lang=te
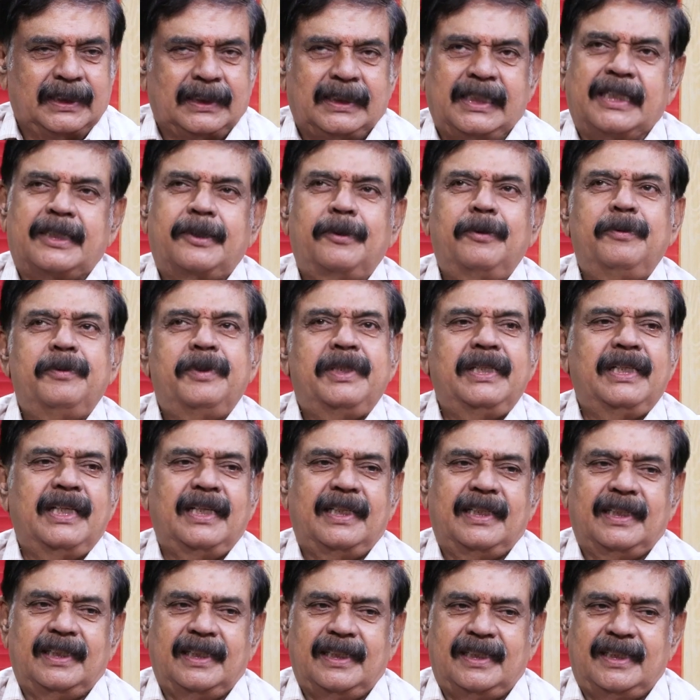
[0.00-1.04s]
కృష్ణవంశీ గారి
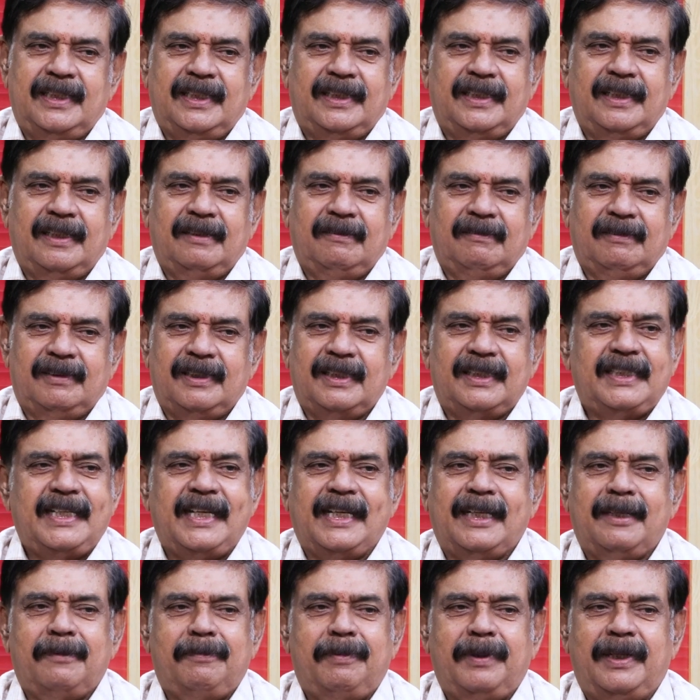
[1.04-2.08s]
దగ్గర చేశాను
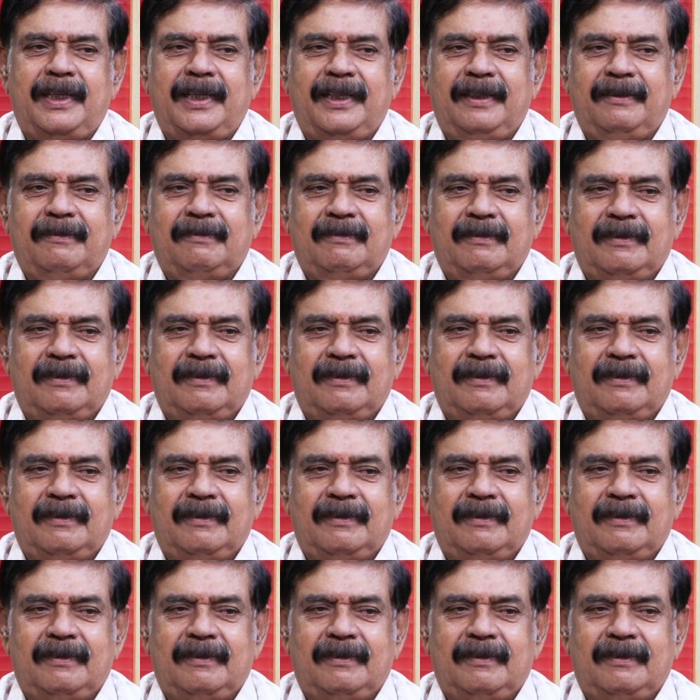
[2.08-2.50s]
శశిరేఖపర్ణి